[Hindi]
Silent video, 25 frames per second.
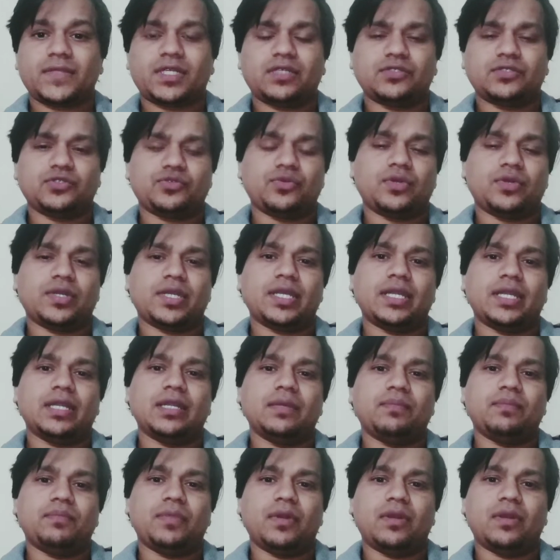जो
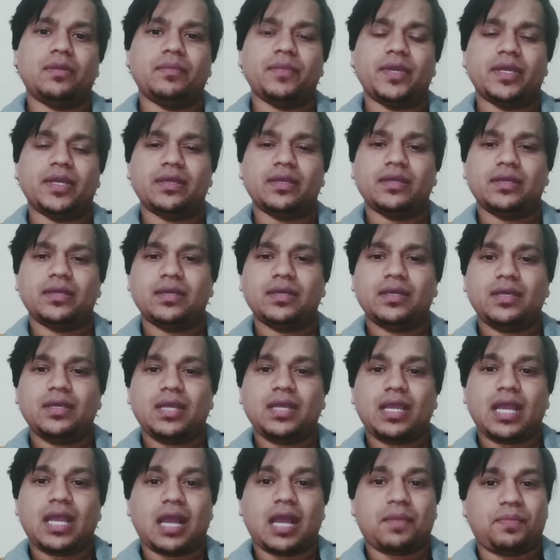अकेलेपन में
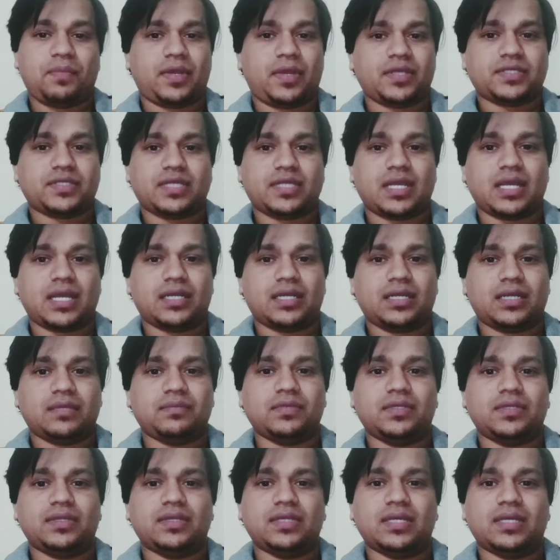आपका सहारा
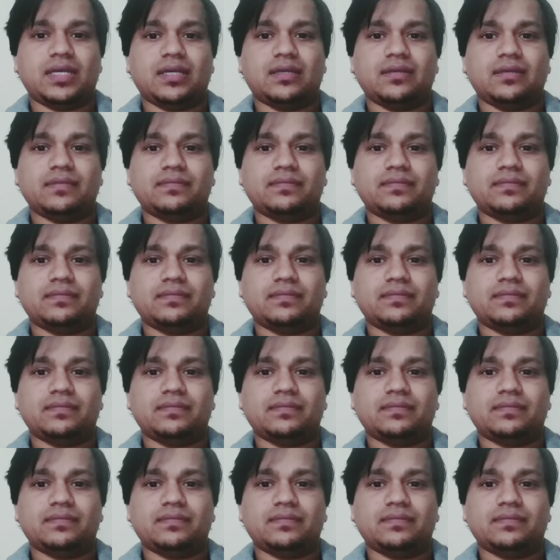बनता है